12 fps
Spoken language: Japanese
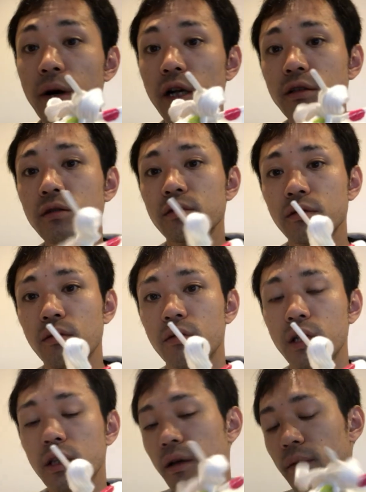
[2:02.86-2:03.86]
バレすると
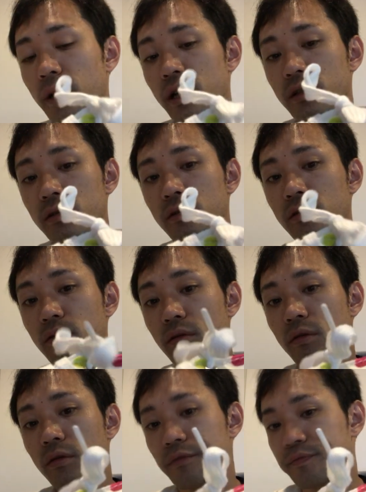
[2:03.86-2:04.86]
ネタバレする
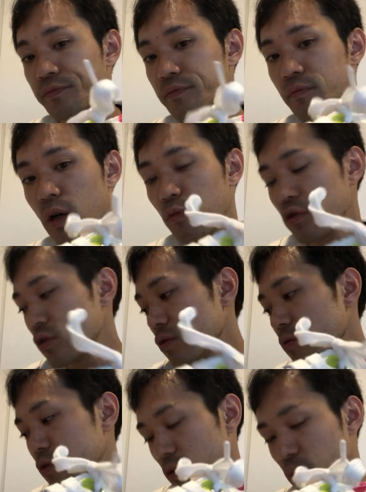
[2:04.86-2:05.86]
とまあもち
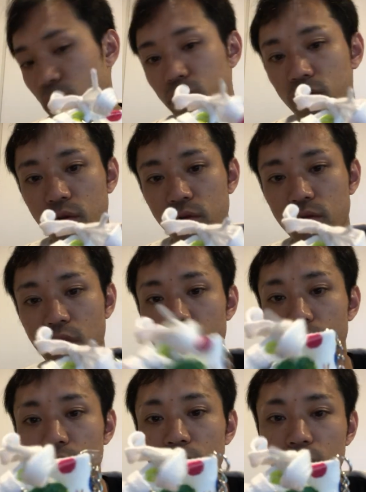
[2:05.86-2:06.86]
ろんその僕の
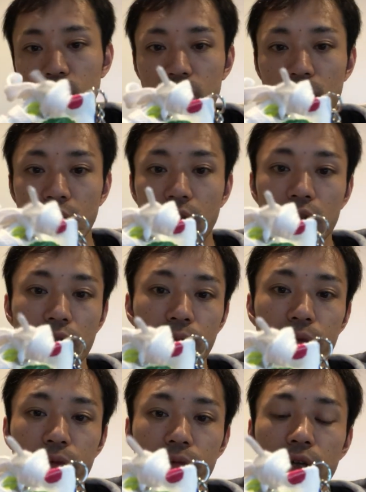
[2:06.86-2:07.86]
可愛いなと思って買った
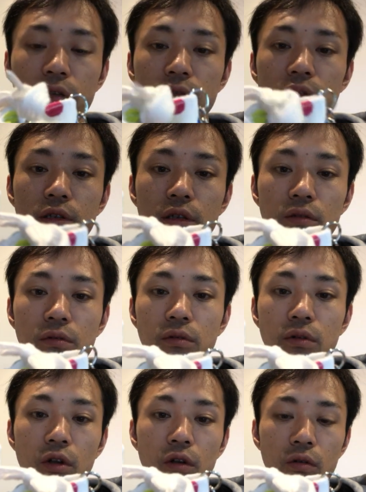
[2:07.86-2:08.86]
部分もあるんですけ
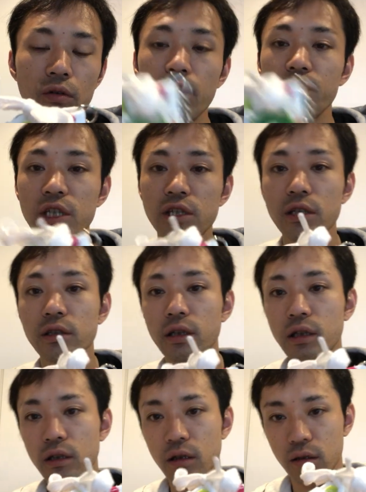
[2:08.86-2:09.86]
どこれねビジネス
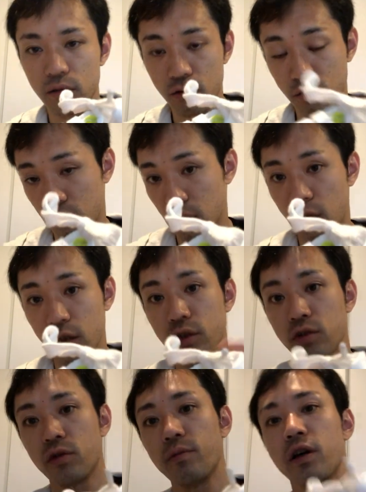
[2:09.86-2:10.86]
的なちょっとね
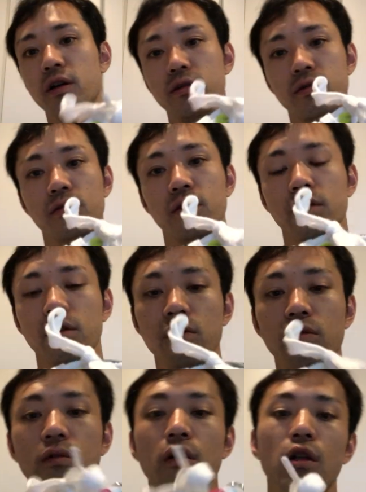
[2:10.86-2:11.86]
話を今からするんですけ
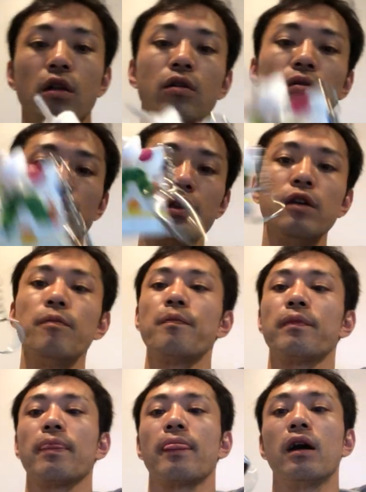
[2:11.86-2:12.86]
どこれね
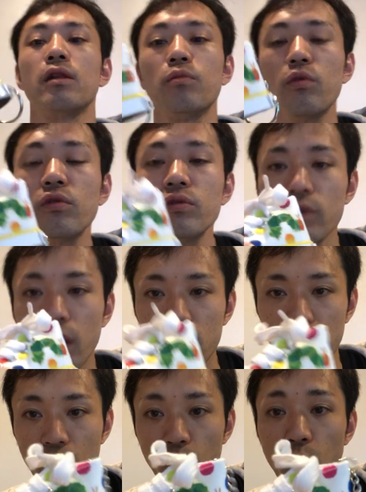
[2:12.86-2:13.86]
あの僕の中
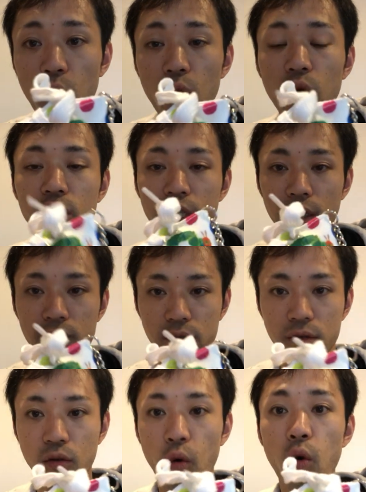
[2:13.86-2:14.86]
で広告費なんで
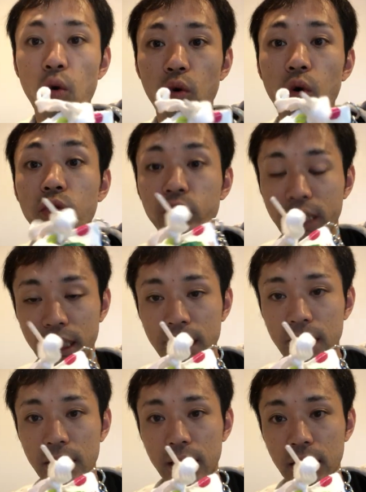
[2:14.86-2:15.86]
す広告費広
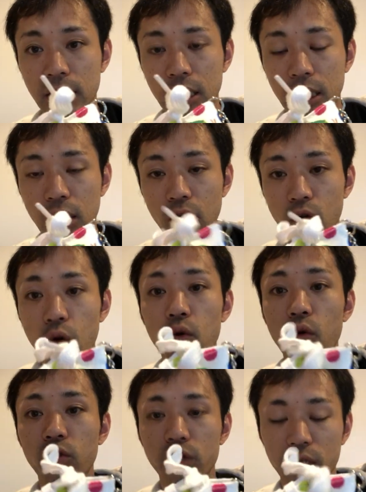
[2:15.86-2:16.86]

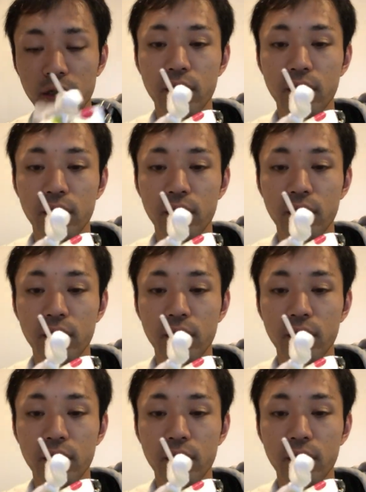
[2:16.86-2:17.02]
告費